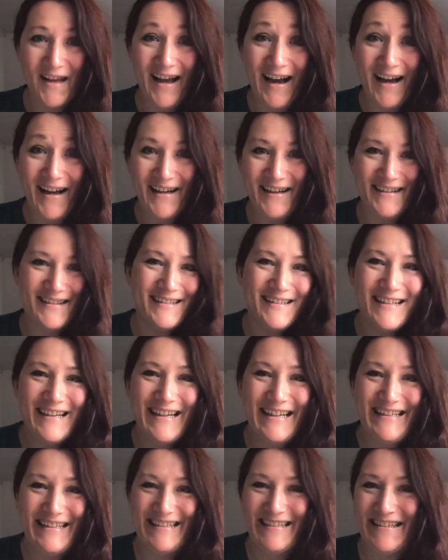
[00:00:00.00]
Hi,
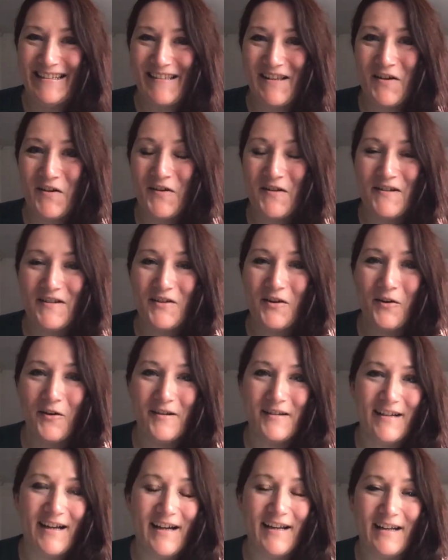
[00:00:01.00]
ich lese euch
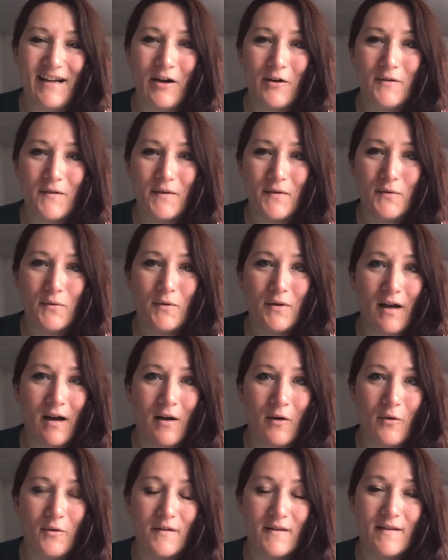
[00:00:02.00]
heute einen Auszug
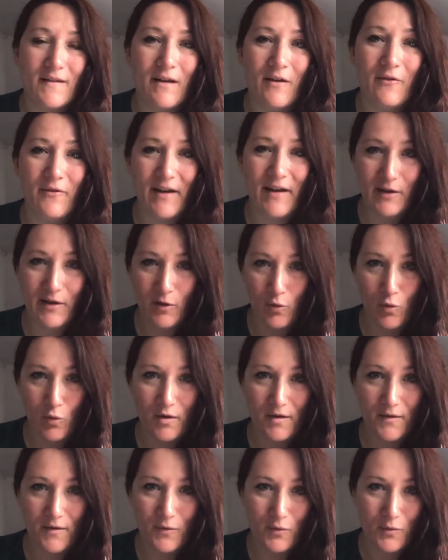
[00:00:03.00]
aus Wer die
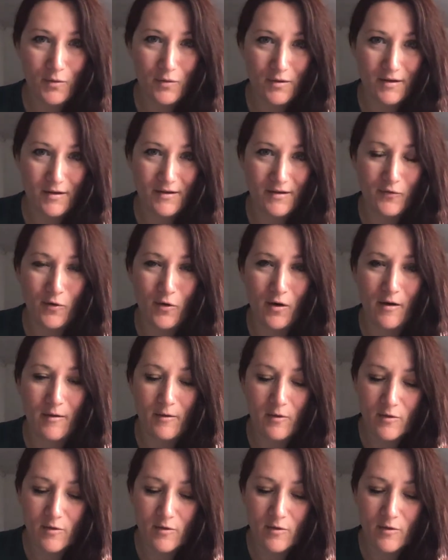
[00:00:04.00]
Ruhe sucht vor,